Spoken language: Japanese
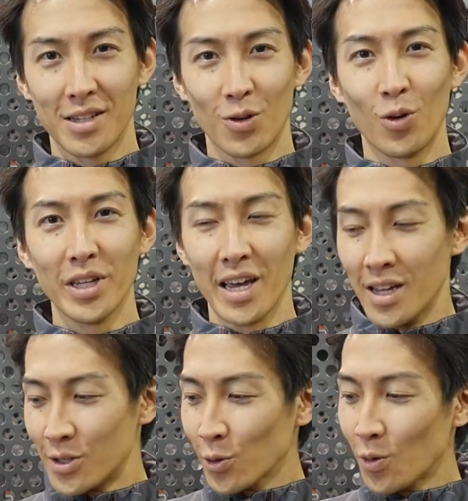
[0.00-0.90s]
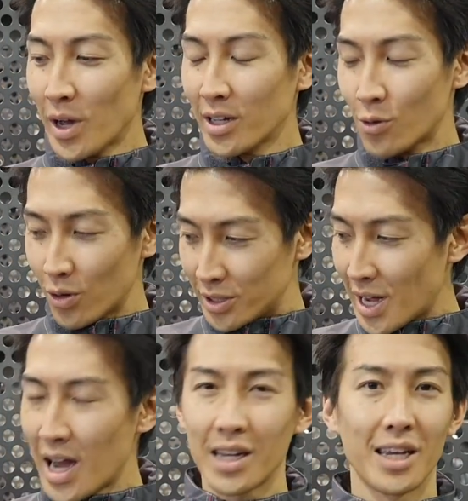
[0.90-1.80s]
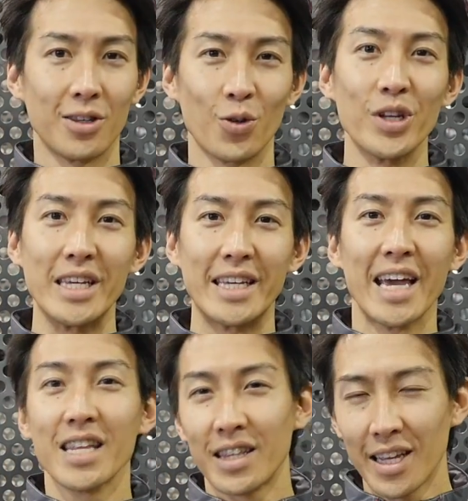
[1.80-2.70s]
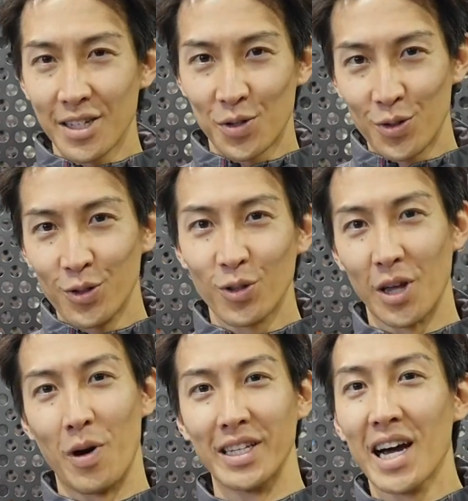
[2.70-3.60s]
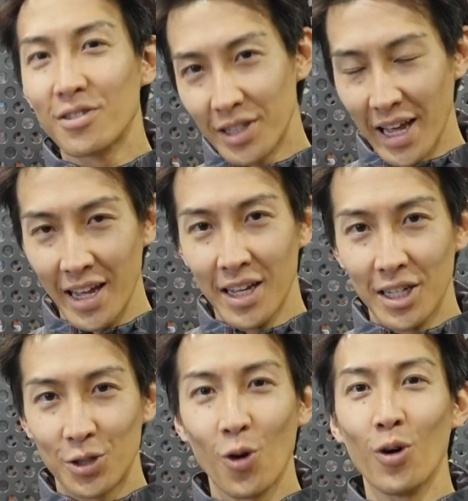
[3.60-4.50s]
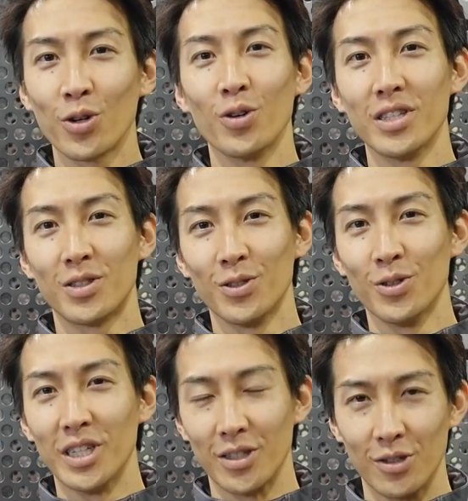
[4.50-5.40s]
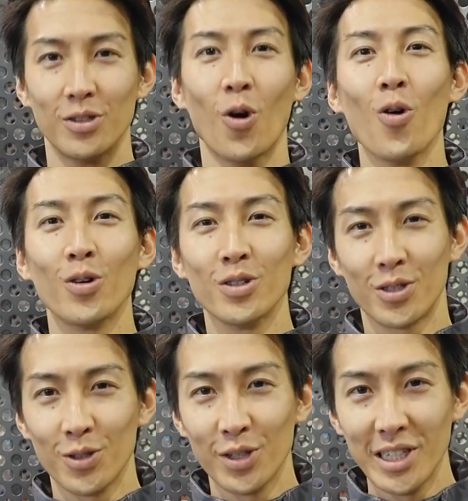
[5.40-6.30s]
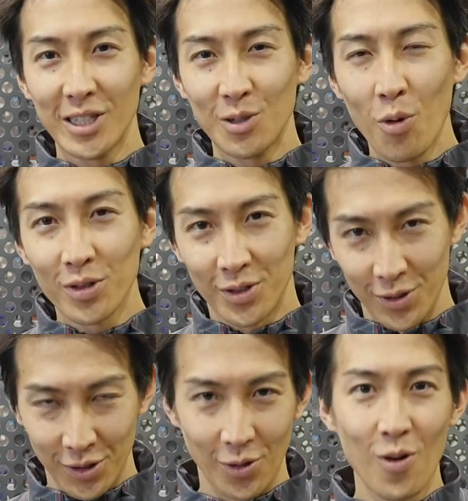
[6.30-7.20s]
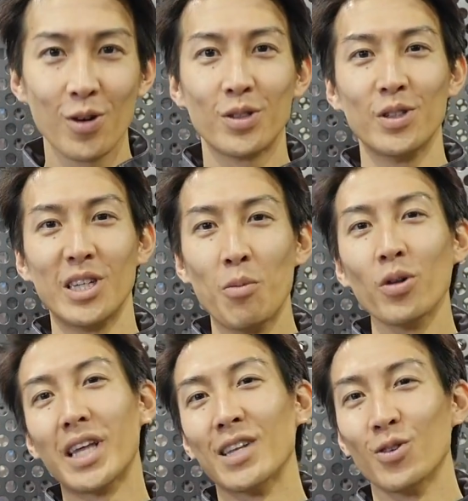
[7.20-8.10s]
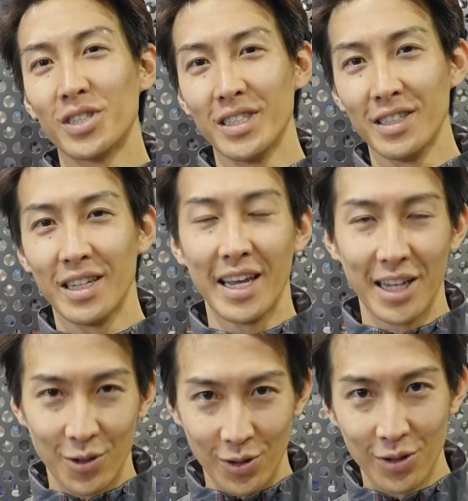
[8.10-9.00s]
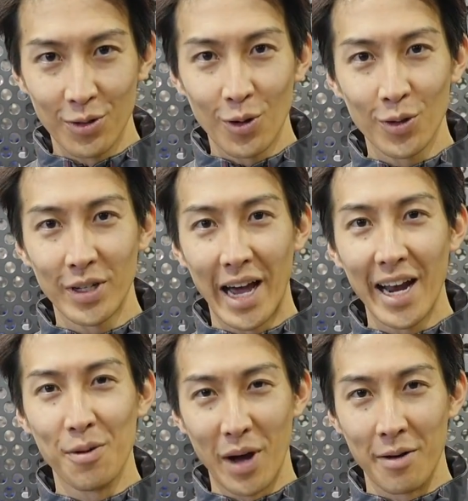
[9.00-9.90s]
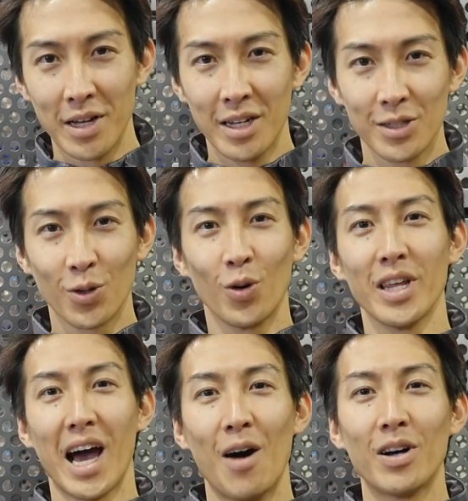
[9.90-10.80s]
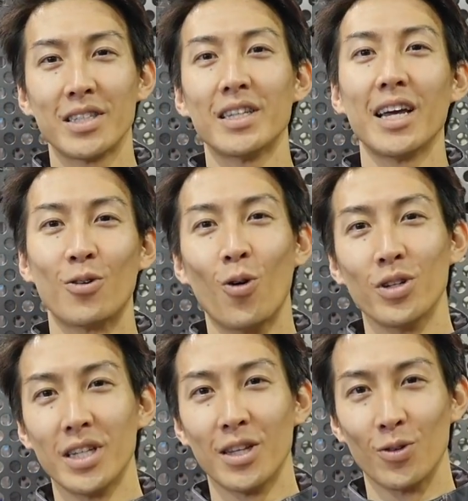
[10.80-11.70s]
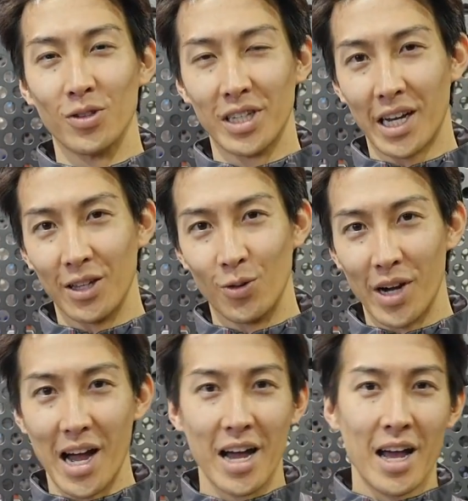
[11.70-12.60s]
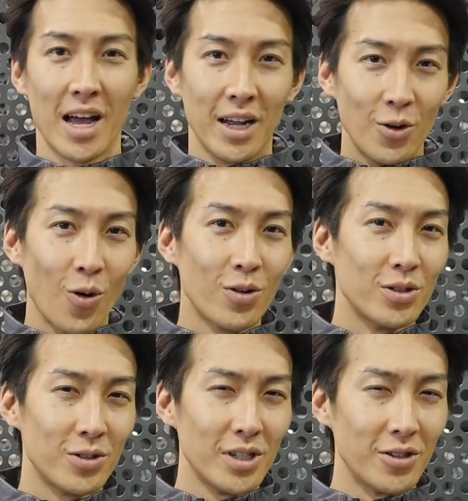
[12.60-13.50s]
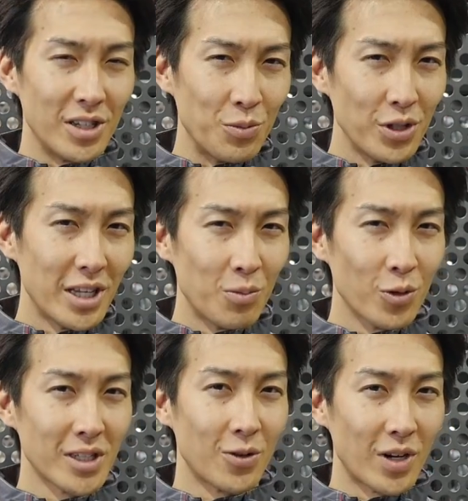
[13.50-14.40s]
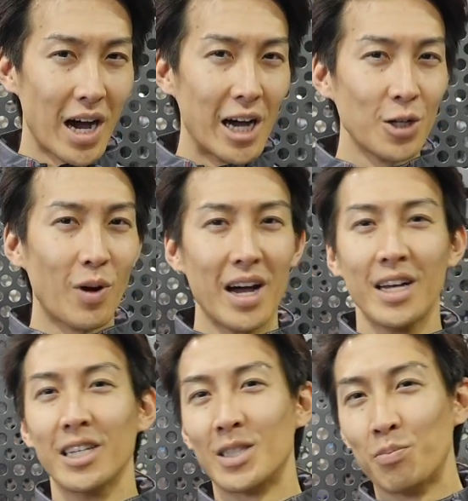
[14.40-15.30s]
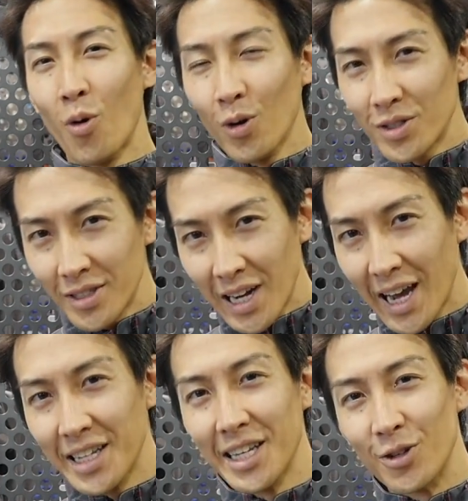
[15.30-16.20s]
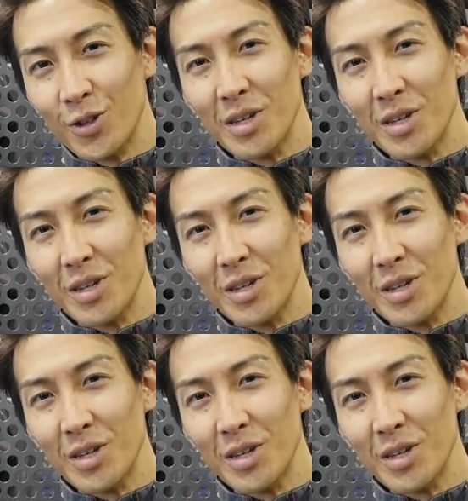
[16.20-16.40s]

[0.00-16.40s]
そこでそのバイクをサーキットに限定するのではなくて長距離ツーリングロングツーリングもするロングツーリングも楽しんでいるということであればそこで合わせたいコーディネートのジャケットがロングツーリングに向いてるものなのかあるいはスポーツライディング